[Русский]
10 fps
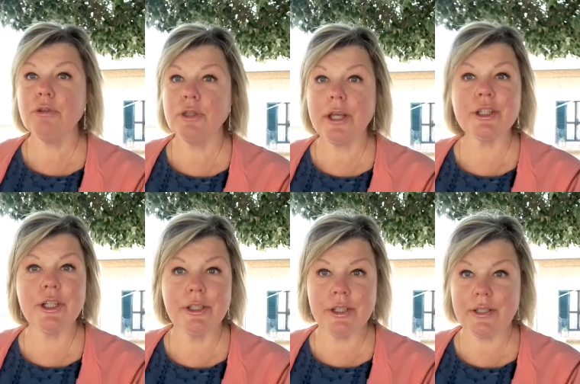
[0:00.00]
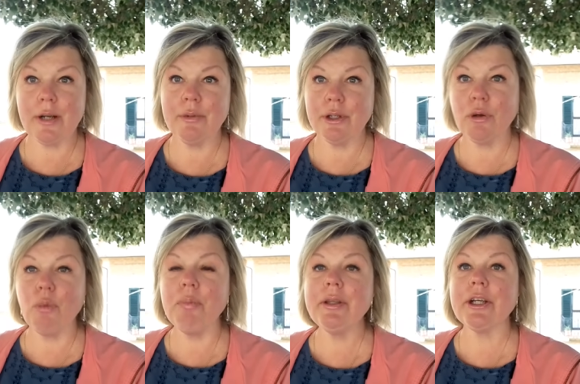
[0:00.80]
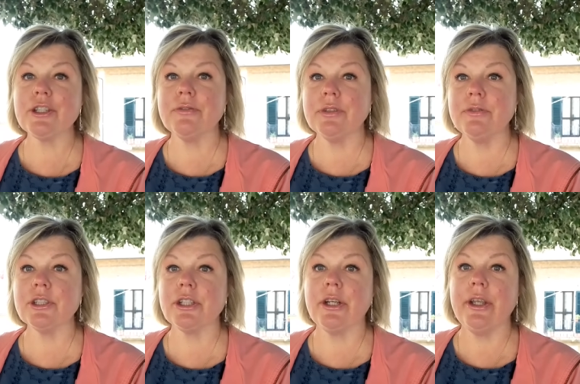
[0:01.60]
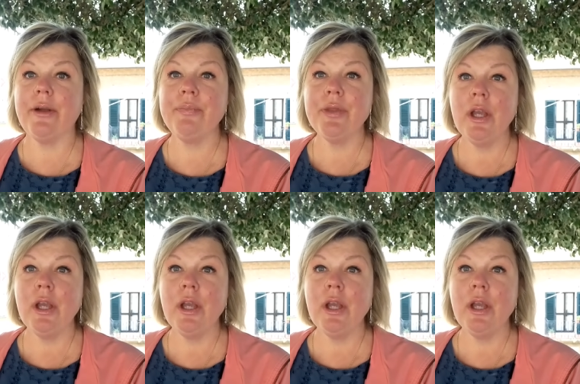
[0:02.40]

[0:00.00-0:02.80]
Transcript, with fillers: вот нашей этой самой группы, нашего движения.